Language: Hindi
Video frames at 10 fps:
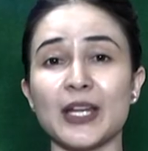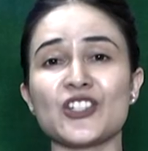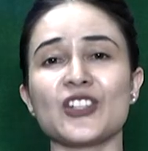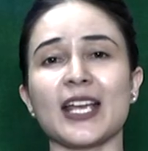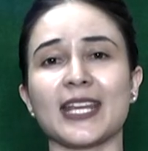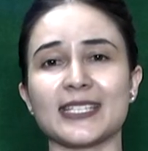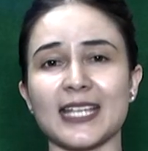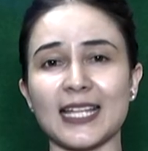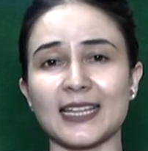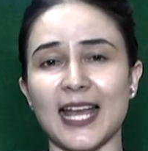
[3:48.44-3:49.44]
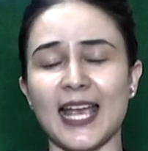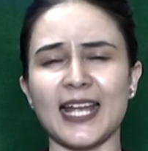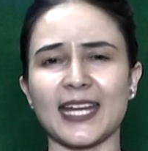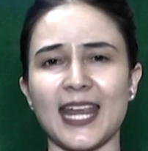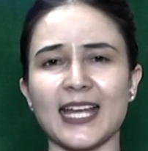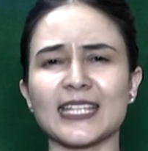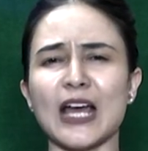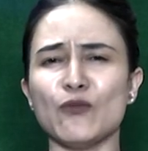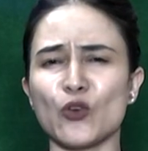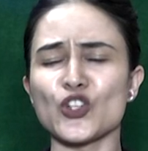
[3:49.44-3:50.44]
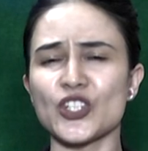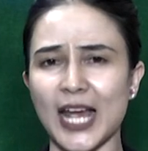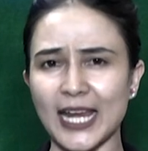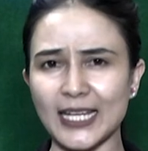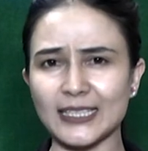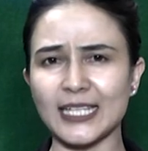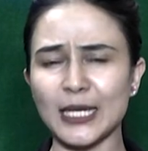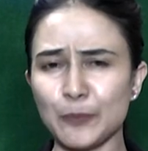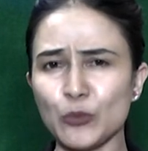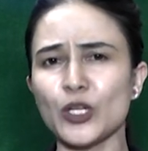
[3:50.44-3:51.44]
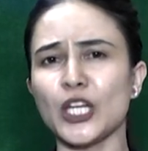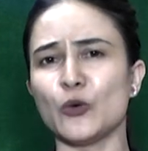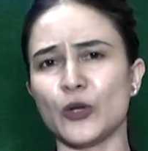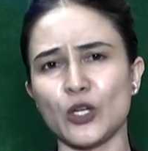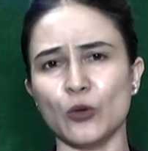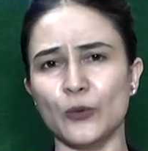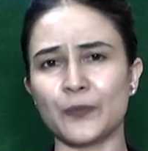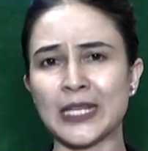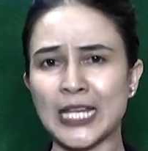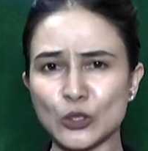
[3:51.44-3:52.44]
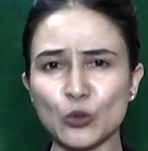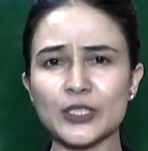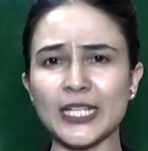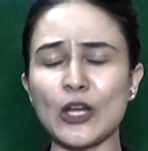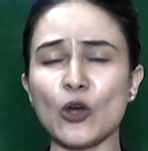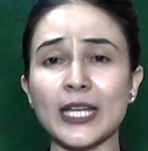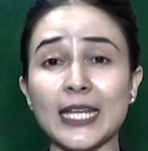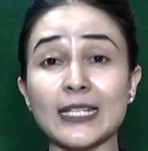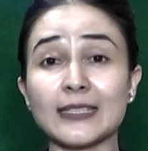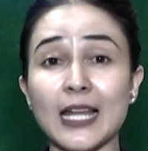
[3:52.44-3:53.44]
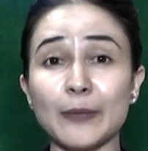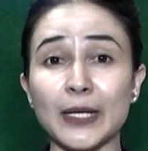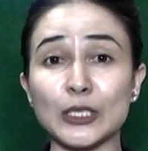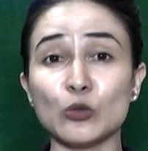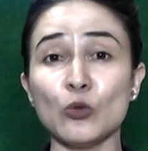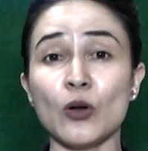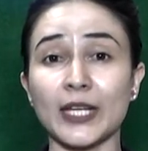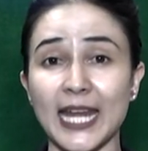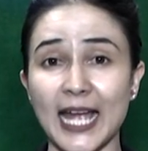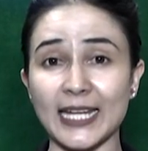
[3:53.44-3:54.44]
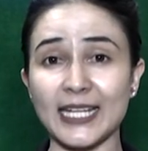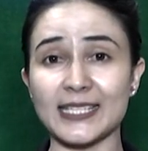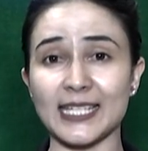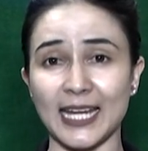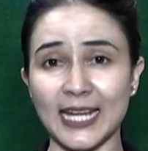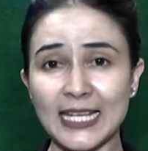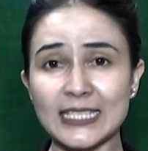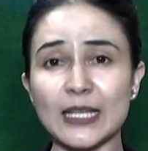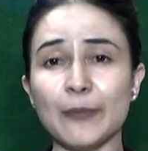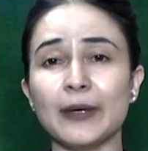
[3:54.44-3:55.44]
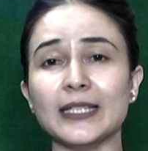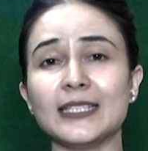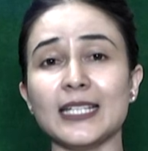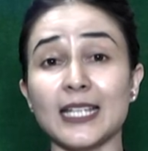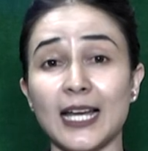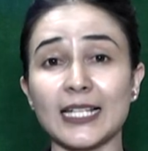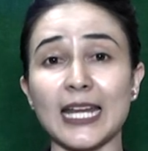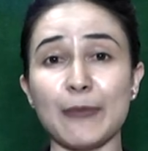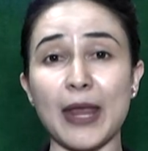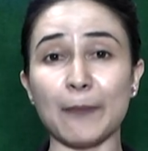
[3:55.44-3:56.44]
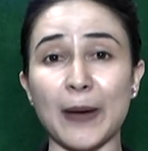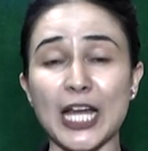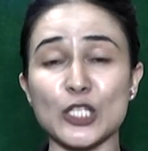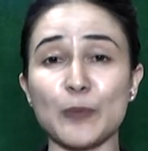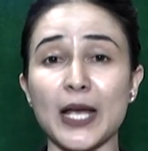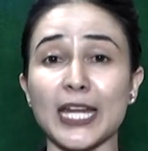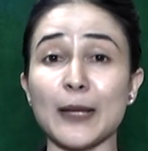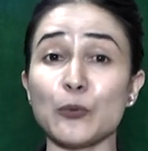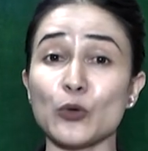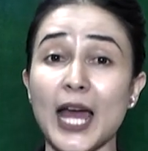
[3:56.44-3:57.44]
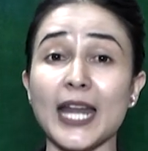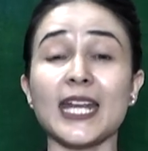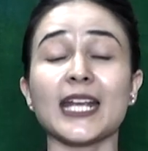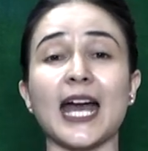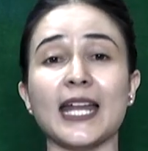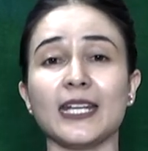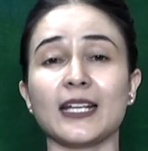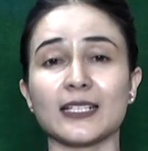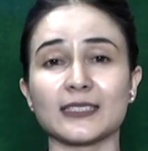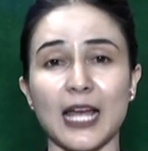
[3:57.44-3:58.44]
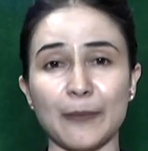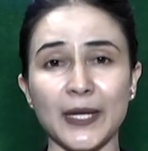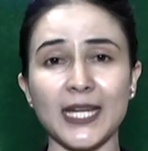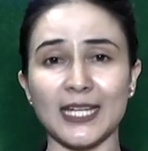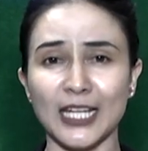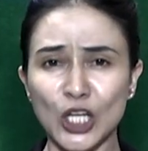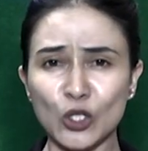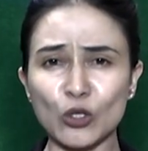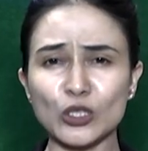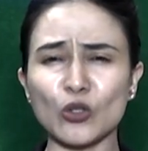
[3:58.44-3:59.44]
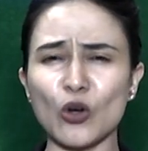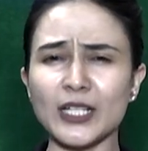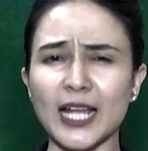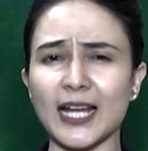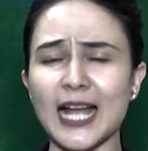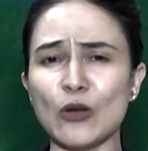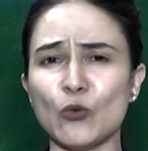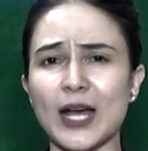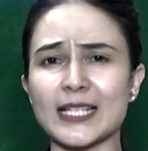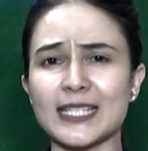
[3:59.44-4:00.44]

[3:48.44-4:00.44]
मंशा के साथ लाया गया था वो शायद ही पूरी हुई हो दूसरी ओर इन दल बदलुओं के आने से संबंधित हलके में भाजपा के पुराने कार्यकर्ता भी खुद को ठगा हुआ